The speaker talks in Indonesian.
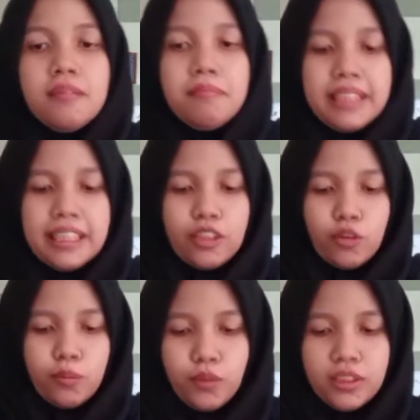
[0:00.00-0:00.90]

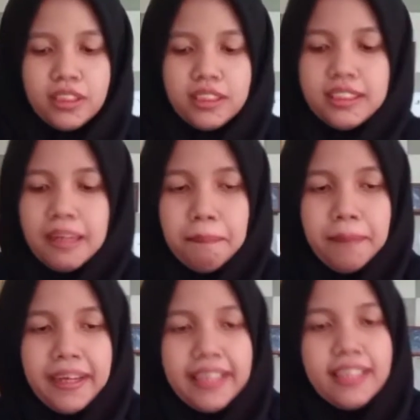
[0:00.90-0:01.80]
Begitupun
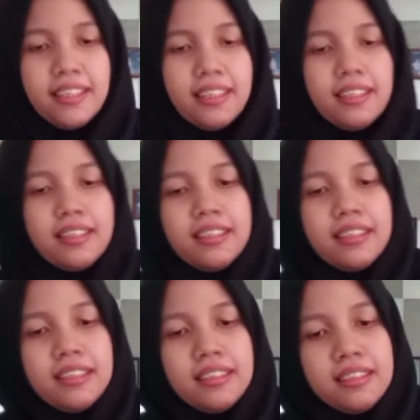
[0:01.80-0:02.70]
sampai
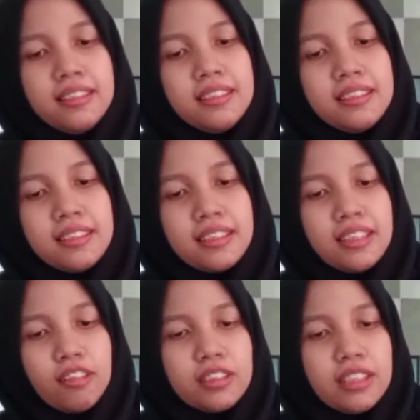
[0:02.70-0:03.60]

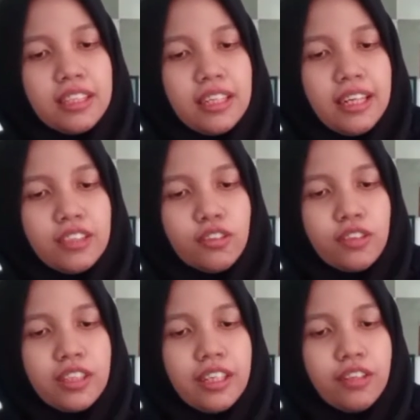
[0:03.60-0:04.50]
seterusnya yang lain
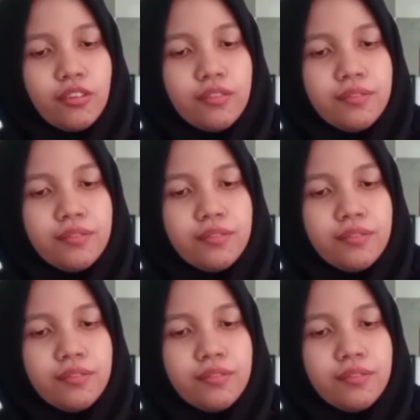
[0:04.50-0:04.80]
juga diaduk.